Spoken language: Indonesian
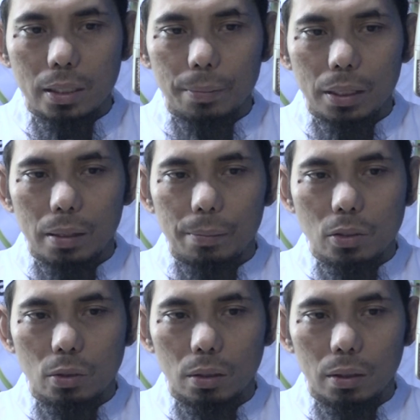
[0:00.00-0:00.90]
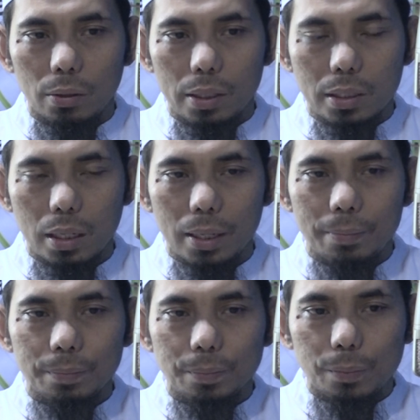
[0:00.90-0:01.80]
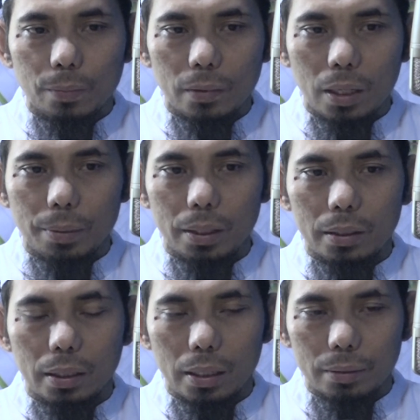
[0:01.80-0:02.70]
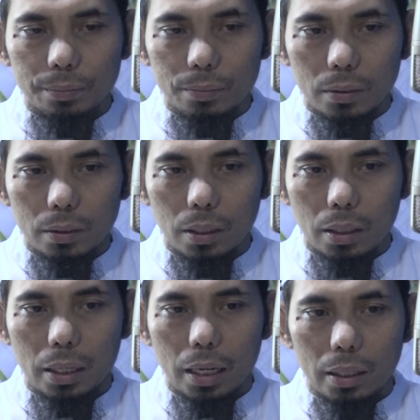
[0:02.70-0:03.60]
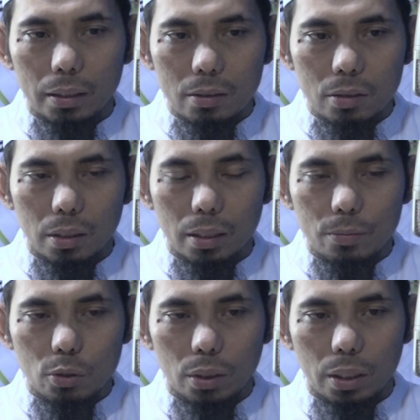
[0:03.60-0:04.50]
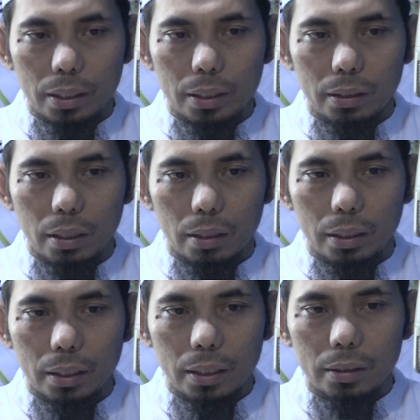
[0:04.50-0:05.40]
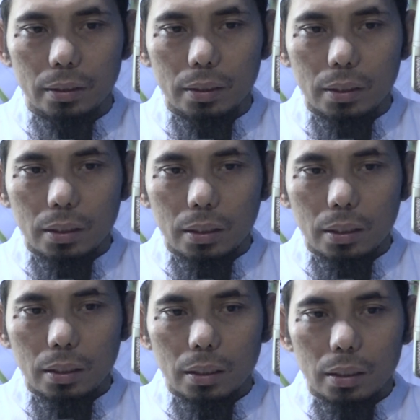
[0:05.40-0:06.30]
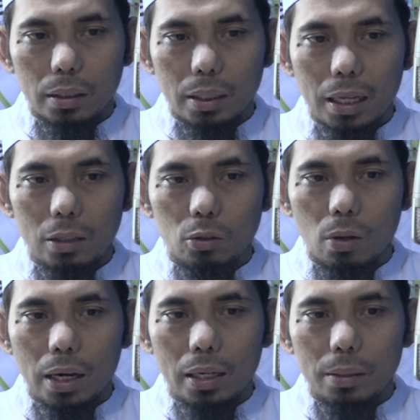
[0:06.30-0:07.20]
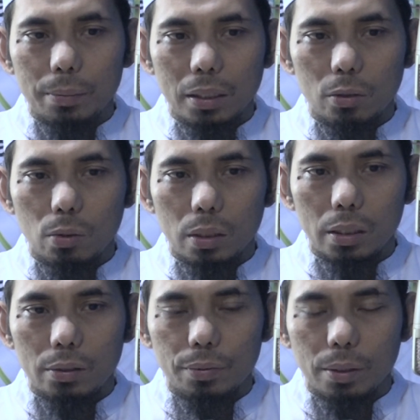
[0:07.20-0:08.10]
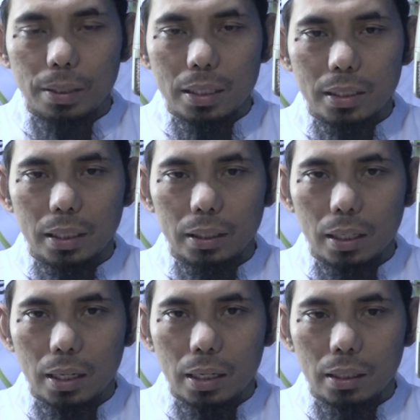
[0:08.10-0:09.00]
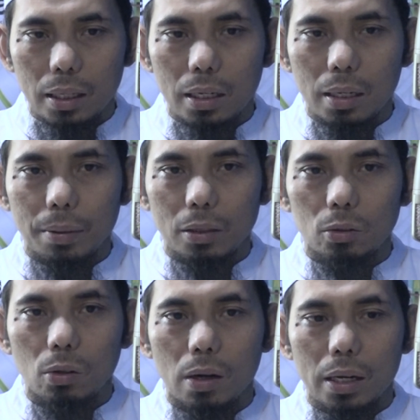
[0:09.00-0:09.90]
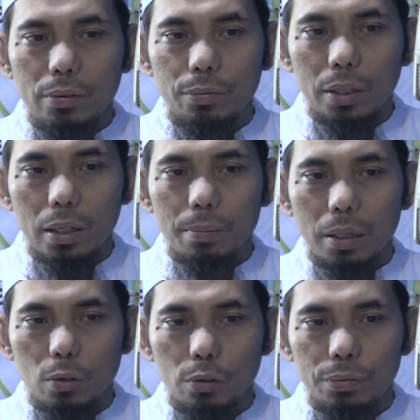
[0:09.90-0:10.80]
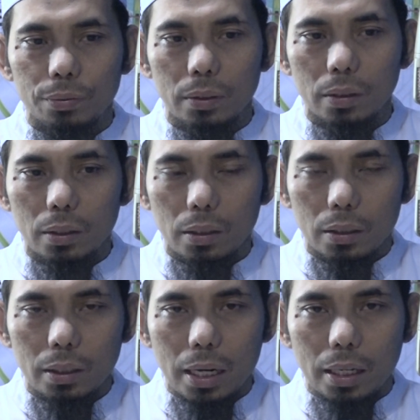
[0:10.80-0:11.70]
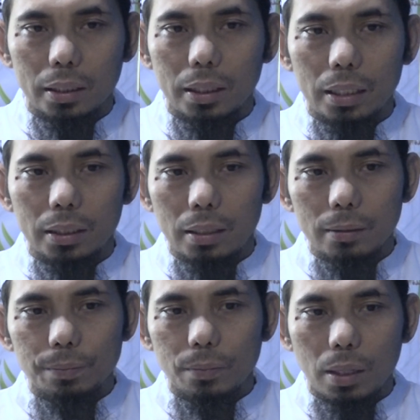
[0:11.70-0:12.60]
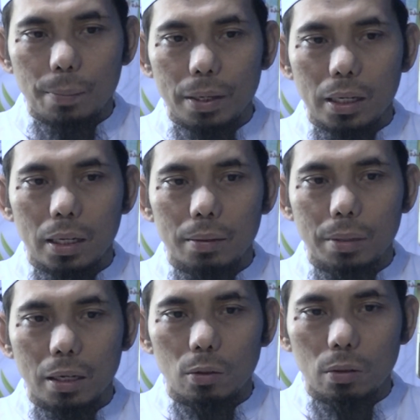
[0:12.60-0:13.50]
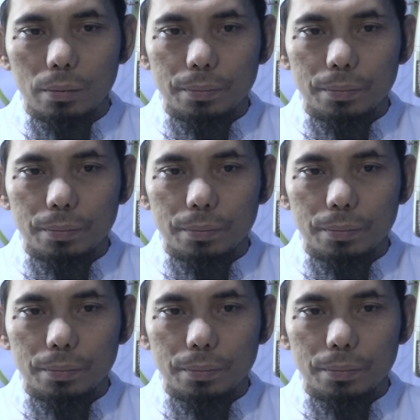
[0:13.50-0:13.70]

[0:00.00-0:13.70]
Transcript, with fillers: sabda Nabi Shallallahu Alaihi Wasallam dalam hadis yang terkenal hadis dalam Sahihan dan yang lainnya la ta'a li makhluqin fi maksiatillah innamat ta'a fil ma'ruf tidak ada ketaatan kepada makhluk